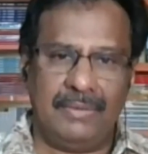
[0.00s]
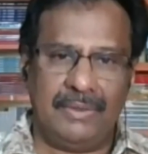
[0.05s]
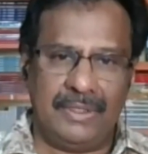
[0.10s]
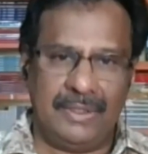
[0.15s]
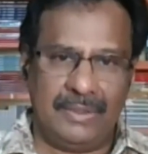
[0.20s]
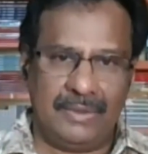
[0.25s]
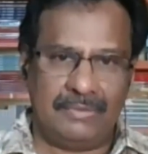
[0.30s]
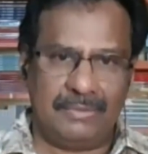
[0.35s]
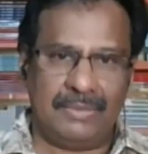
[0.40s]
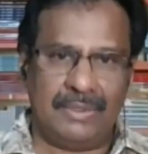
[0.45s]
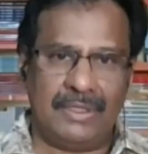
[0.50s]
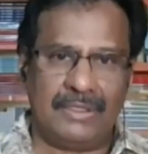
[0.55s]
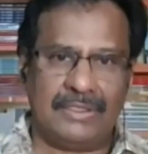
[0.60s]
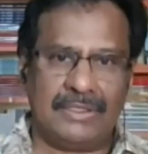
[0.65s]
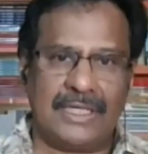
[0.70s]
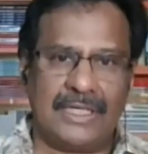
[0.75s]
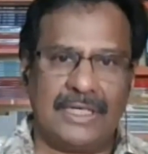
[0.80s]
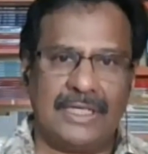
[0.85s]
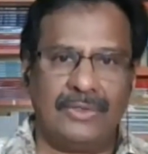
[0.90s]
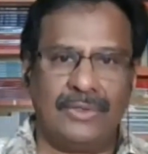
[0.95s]
இது
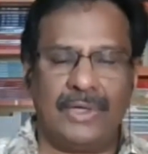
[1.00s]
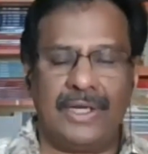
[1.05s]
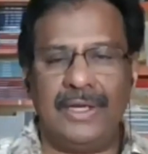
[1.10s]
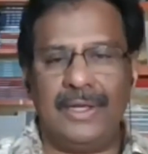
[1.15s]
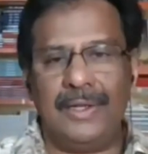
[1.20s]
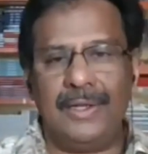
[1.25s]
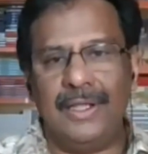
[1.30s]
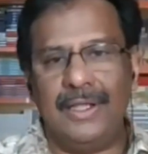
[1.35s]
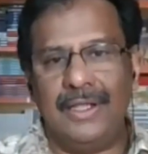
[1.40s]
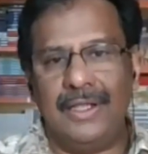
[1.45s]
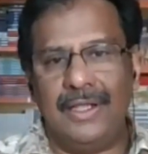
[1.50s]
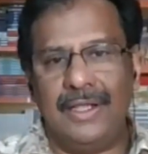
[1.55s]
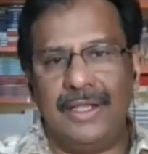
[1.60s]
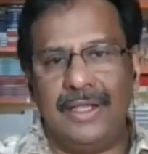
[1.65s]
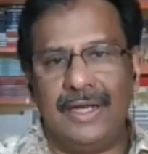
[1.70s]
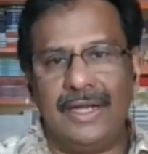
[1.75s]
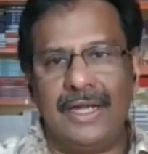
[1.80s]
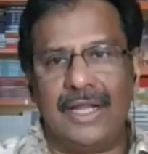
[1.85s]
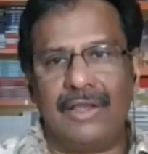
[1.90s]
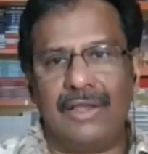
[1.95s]
சட்டத்துறை
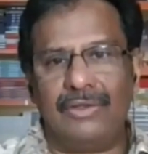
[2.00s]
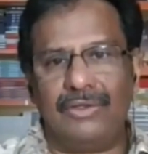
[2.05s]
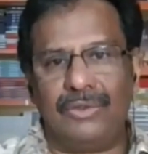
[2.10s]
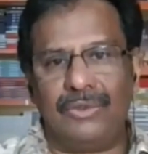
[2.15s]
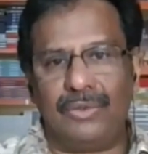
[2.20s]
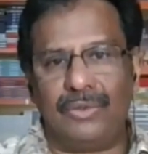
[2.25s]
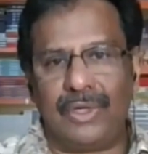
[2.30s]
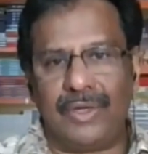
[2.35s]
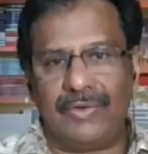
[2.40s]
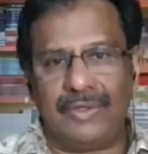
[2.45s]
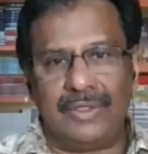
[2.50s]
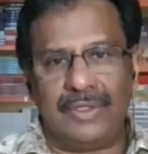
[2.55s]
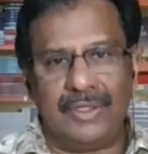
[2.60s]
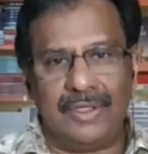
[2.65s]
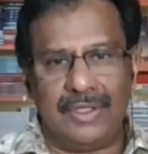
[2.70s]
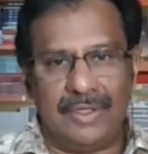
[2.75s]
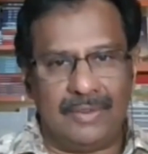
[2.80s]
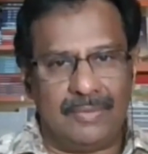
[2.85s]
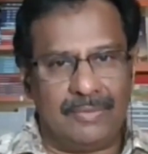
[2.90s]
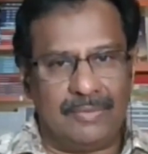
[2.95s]
இரண்டாவது துறை வந்து
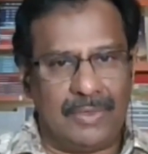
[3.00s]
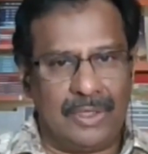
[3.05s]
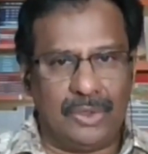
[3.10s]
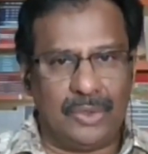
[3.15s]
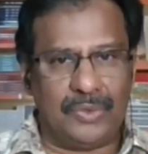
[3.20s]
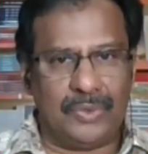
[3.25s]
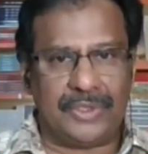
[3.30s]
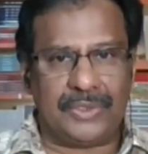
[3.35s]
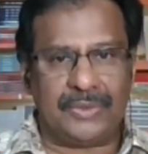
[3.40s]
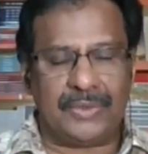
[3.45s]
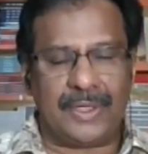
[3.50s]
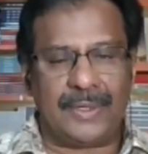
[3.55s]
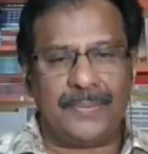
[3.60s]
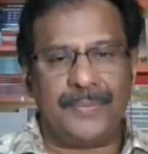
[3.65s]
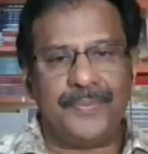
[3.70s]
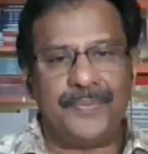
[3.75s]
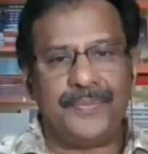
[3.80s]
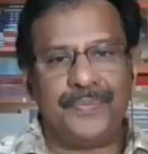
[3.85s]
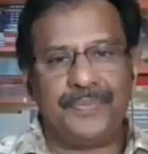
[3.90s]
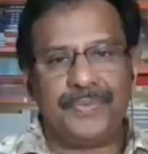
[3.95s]
மருத்துவத்துறை
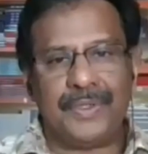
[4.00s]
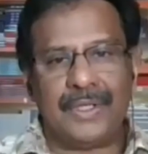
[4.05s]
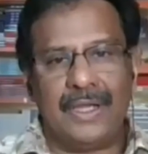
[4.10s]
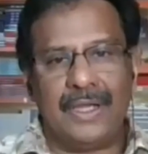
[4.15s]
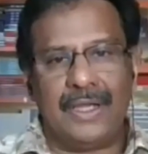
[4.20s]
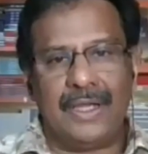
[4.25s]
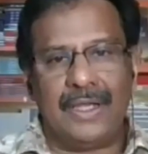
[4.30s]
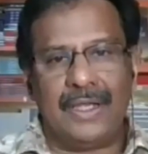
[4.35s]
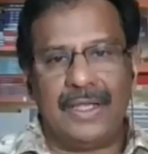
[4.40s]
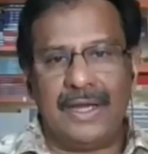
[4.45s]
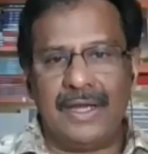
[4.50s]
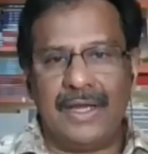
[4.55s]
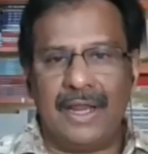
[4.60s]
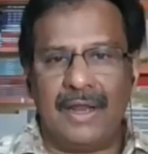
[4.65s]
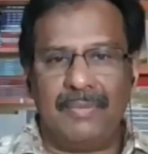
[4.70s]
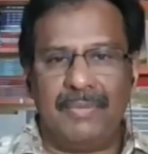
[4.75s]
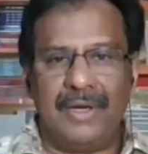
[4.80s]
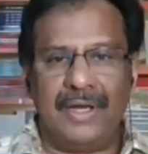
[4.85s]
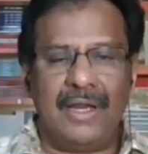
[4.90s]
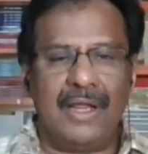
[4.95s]
என்ன
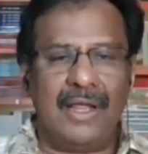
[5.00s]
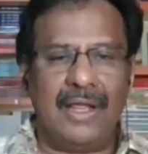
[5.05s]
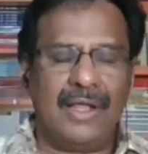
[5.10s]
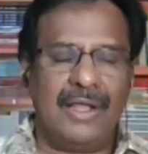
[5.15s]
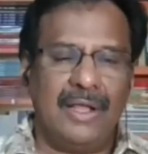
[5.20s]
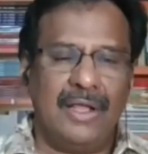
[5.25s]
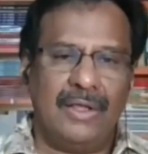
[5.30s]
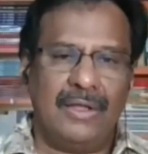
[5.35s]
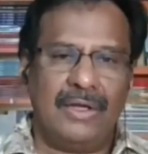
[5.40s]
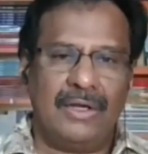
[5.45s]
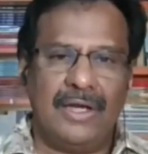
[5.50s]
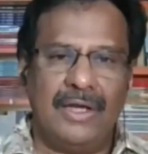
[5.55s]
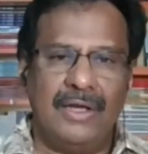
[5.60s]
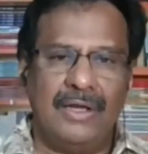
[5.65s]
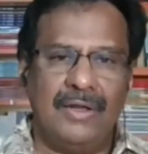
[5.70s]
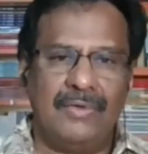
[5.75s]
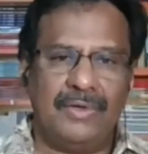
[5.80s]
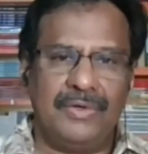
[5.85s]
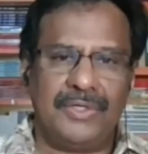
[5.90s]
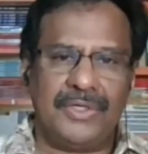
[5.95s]
அப்படின்னா ரெண்டு
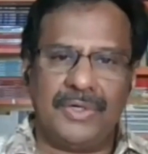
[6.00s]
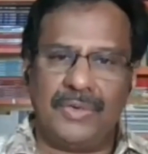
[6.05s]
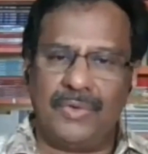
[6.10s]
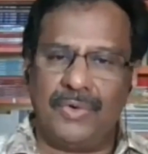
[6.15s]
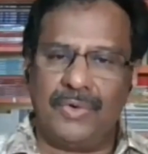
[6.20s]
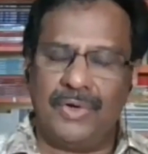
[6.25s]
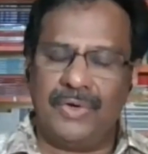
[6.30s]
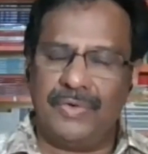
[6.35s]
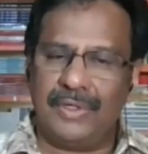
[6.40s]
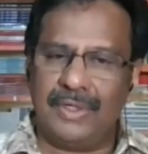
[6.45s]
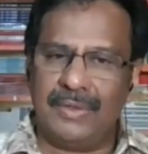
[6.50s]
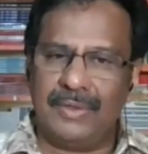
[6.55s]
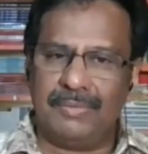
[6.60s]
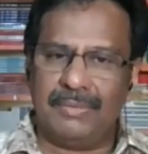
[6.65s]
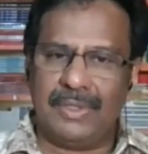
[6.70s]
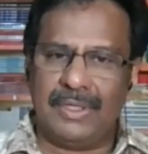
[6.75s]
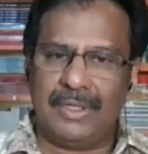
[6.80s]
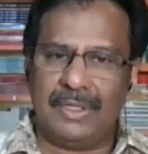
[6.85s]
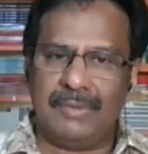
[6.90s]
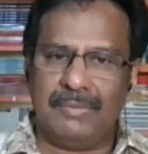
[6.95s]
விஷயம் ஒன்று வந்து
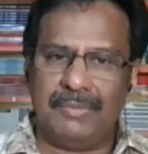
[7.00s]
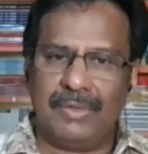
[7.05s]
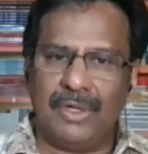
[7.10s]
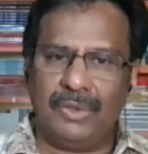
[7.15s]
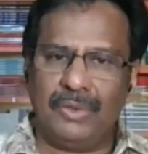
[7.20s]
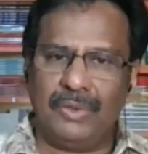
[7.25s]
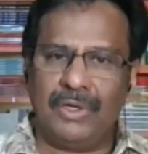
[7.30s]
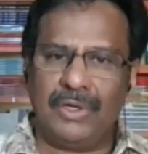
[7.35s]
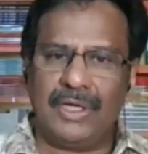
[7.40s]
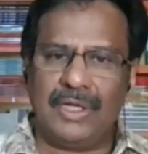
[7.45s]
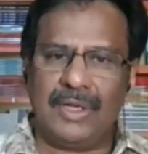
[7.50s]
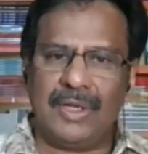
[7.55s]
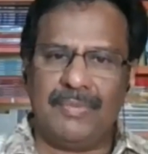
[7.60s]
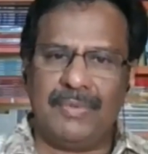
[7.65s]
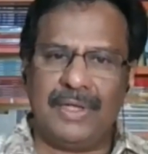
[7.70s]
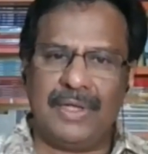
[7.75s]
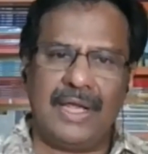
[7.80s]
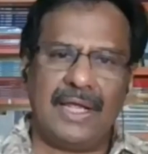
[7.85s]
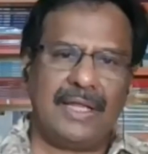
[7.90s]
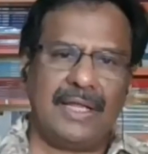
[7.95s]
மருத்துவர்களுக்கு
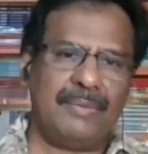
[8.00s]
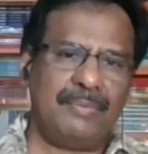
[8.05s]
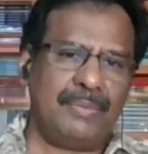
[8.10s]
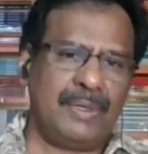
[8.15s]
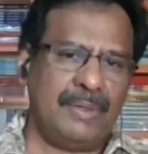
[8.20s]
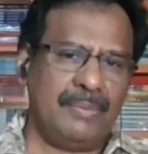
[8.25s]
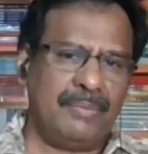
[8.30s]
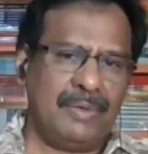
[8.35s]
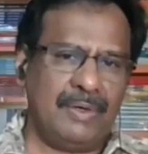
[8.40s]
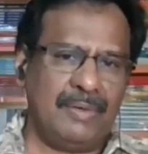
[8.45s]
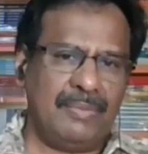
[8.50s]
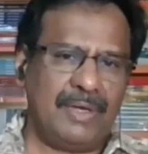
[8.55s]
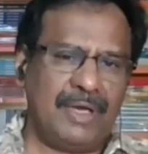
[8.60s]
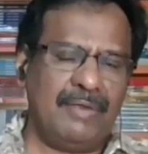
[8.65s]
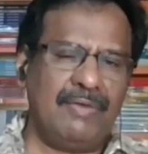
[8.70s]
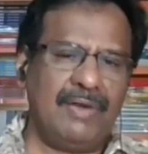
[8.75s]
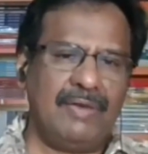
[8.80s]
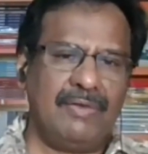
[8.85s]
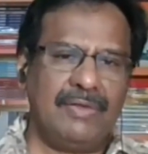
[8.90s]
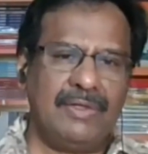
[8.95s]
மிக
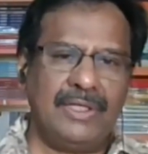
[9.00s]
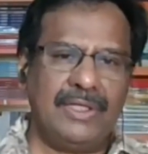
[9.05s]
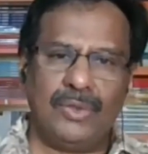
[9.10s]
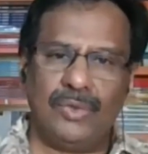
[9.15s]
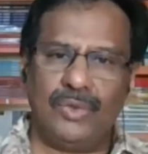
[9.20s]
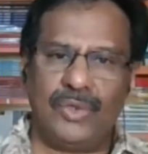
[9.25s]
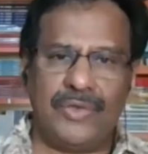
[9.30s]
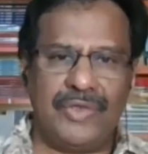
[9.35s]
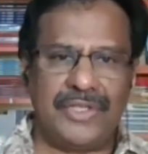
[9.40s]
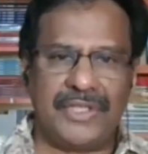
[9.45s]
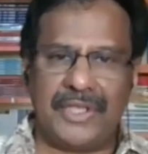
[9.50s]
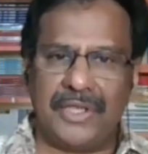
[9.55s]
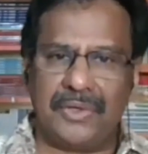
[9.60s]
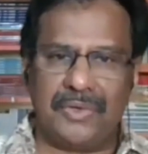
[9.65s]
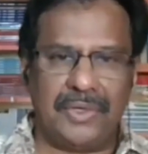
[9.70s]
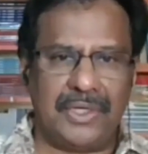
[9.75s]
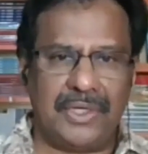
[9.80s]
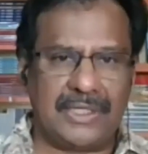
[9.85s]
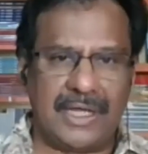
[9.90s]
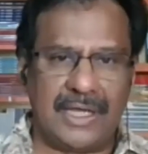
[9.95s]
பெருமளவில் வந்து இது உதவி
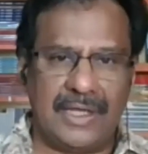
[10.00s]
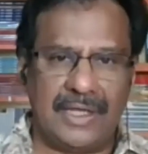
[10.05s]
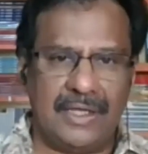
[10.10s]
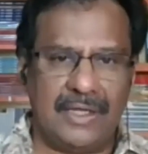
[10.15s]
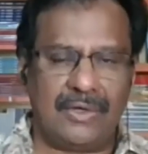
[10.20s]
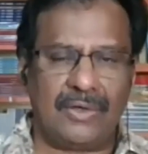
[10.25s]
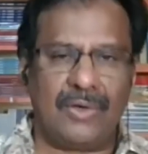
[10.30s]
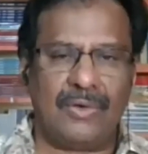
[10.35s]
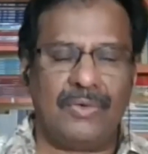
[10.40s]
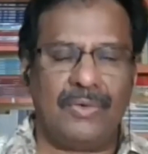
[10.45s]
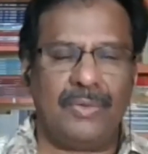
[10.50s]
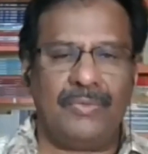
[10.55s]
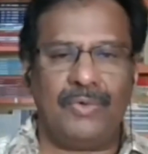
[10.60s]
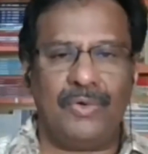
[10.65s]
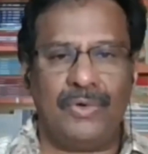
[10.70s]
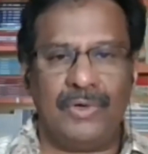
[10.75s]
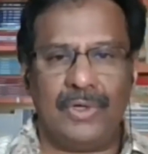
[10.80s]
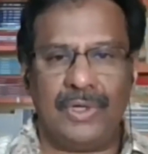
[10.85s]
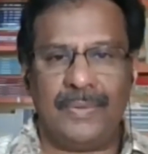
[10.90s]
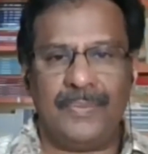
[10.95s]
செய்யக்கூடியதாக இருக்க
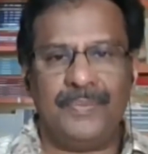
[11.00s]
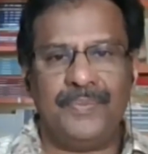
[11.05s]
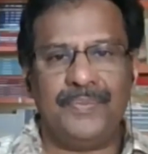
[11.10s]
ஒன்று